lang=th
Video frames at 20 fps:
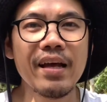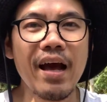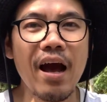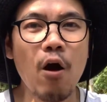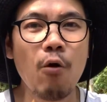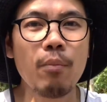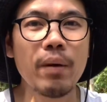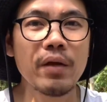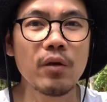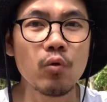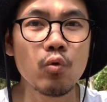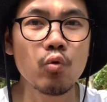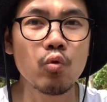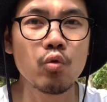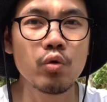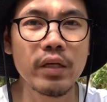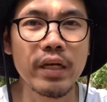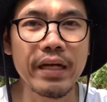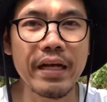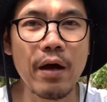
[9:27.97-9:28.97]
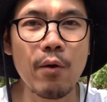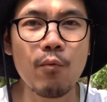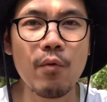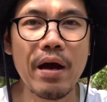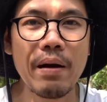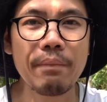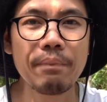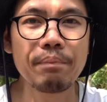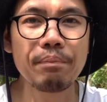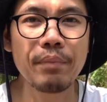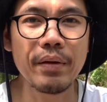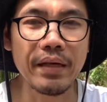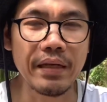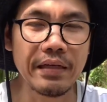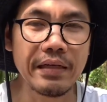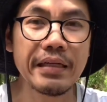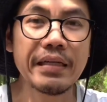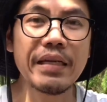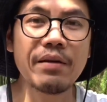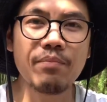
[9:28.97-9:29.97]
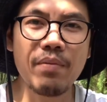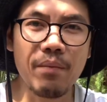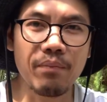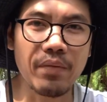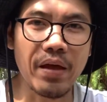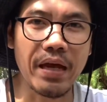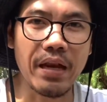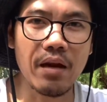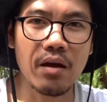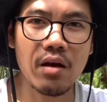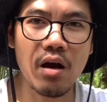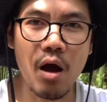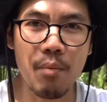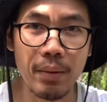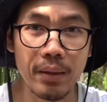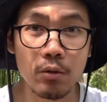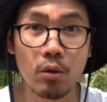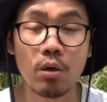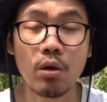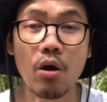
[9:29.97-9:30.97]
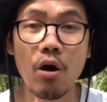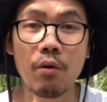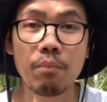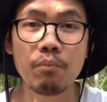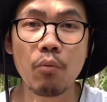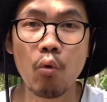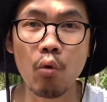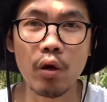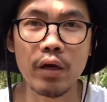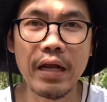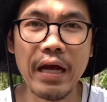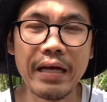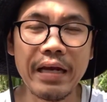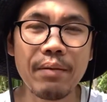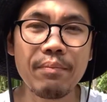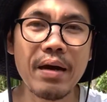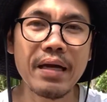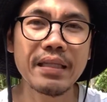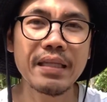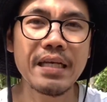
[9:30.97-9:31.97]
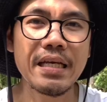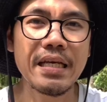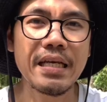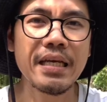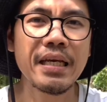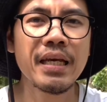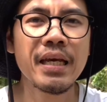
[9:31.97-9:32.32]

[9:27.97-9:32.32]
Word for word: เอามาดูนะครับว่าเป็นเนื้อดินแบบไหน แล้วก็เอามาทดลองปลูกก็ได้นะบางที